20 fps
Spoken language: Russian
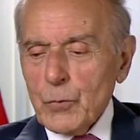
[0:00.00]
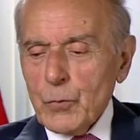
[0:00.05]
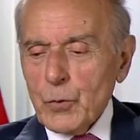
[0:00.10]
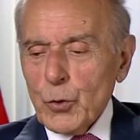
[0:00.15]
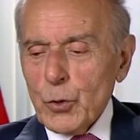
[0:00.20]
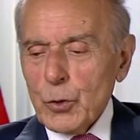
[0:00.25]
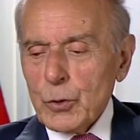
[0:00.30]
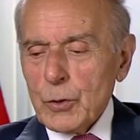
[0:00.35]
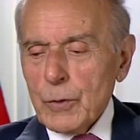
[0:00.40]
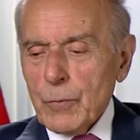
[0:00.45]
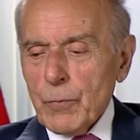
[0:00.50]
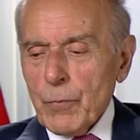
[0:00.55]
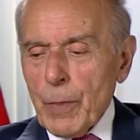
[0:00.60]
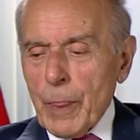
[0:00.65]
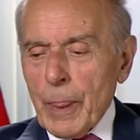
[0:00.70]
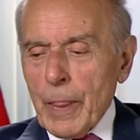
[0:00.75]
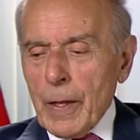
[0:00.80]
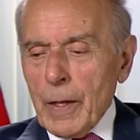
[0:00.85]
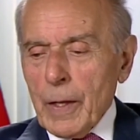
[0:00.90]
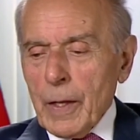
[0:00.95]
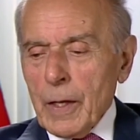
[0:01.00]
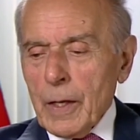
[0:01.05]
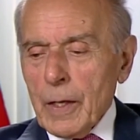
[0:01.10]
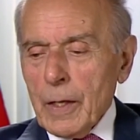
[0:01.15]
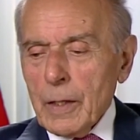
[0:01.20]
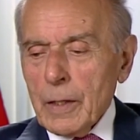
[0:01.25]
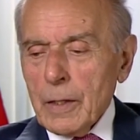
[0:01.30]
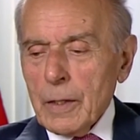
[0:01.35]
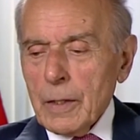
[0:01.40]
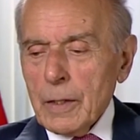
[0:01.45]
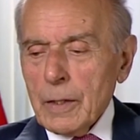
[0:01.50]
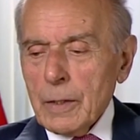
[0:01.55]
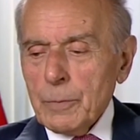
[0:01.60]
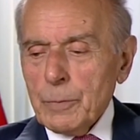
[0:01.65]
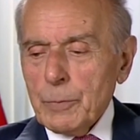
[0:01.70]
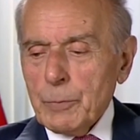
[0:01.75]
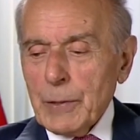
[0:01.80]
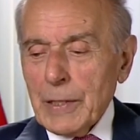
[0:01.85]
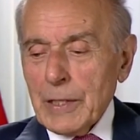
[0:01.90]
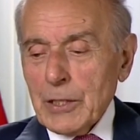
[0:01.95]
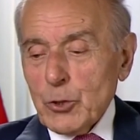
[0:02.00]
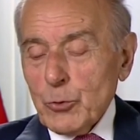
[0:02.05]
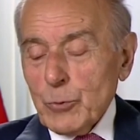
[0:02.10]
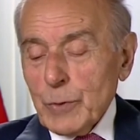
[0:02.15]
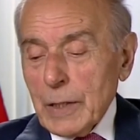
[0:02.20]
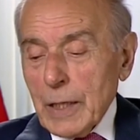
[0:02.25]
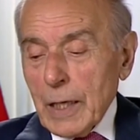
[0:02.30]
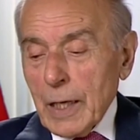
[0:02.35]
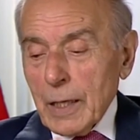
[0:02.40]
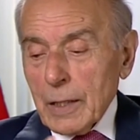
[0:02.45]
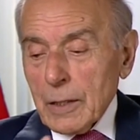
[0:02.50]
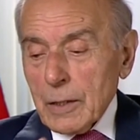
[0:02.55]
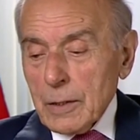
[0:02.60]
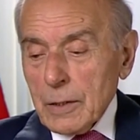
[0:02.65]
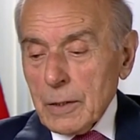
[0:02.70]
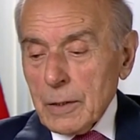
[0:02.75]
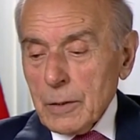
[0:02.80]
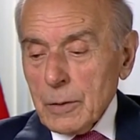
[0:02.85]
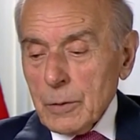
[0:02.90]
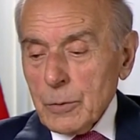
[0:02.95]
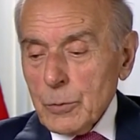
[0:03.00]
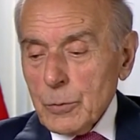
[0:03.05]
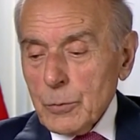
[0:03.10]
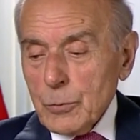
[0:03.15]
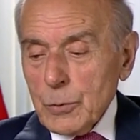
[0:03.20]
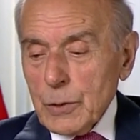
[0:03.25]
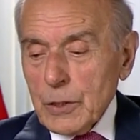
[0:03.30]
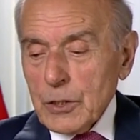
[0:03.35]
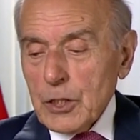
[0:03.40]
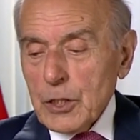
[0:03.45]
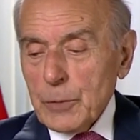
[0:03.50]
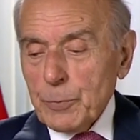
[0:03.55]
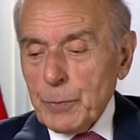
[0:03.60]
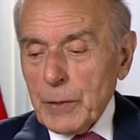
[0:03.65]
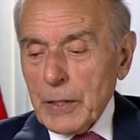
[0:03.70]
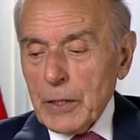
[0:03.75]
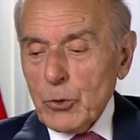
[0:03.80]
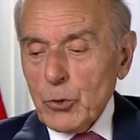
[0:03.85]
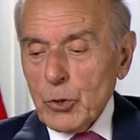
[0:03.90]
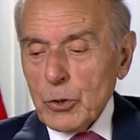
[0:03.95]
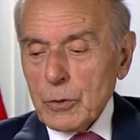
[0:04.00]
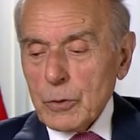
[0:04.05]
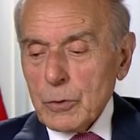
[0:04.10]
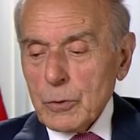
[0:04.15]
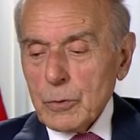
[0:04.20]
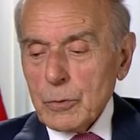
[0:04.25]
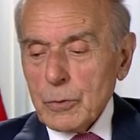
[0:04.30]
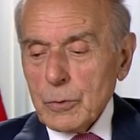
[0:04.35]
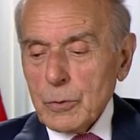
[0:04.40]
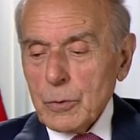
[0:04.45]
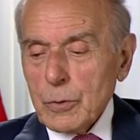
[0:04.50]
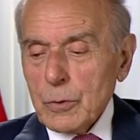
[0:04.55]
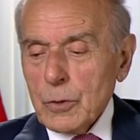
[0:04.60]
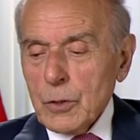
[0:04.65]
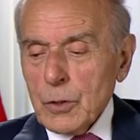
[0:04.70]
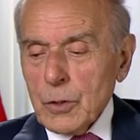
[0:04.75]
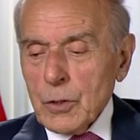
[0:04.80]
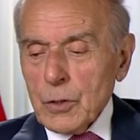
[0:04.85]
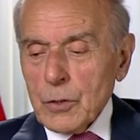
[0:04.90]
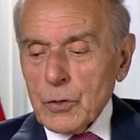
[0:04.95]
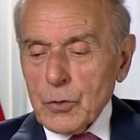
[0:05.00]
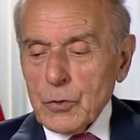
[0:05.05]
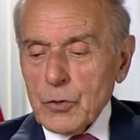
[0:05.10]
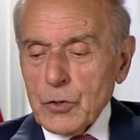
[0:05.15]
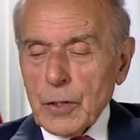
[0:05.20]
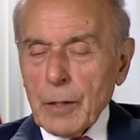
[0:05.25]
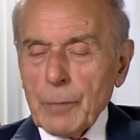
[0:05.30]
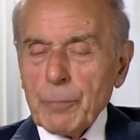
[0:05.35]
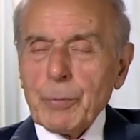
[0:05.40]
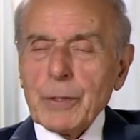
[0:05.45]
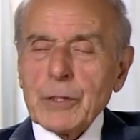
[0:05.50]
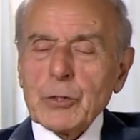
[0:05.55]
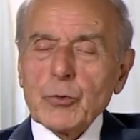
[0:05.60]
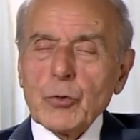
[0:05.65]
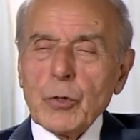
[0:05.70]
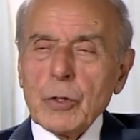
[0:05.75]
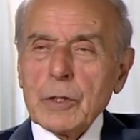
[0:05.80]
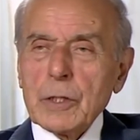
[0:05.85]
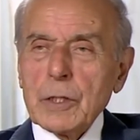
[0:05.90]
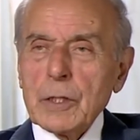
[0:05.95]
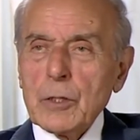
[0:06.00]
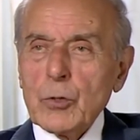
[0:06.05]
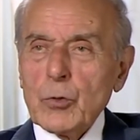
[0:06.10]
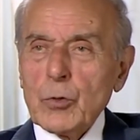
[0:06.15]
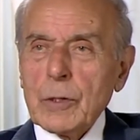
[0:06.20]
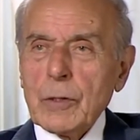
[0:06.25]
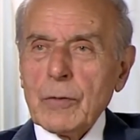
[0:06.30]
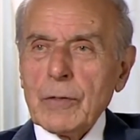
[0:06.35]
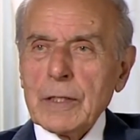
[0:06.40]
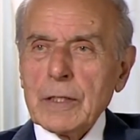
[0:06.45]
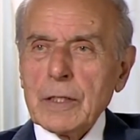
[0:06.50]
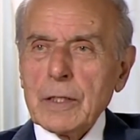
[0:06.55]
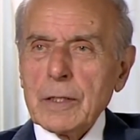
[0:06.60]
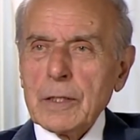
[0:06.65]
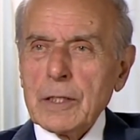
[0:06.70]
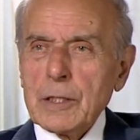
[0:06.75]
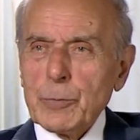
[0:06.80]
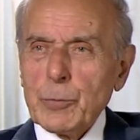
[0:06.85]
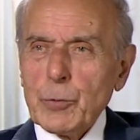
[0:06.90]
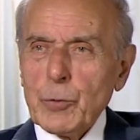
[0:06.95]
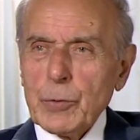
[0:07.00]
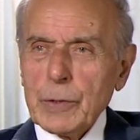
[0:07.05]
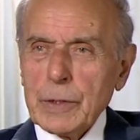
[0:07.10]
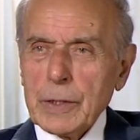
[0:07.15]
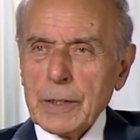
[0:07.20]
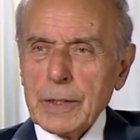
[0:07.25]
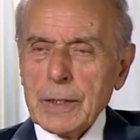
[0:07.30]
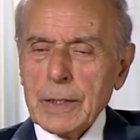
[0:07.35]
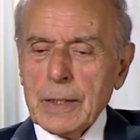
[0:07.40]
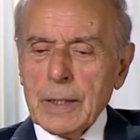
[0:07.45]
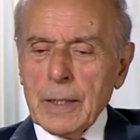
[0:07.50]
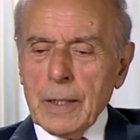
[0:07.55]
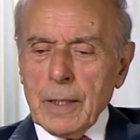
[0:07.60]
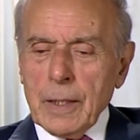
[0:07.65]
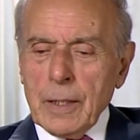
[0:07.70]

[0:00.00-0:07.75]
Вот. Э, поэтому я э, этот период, ну, сам поскольку не руководил республикой,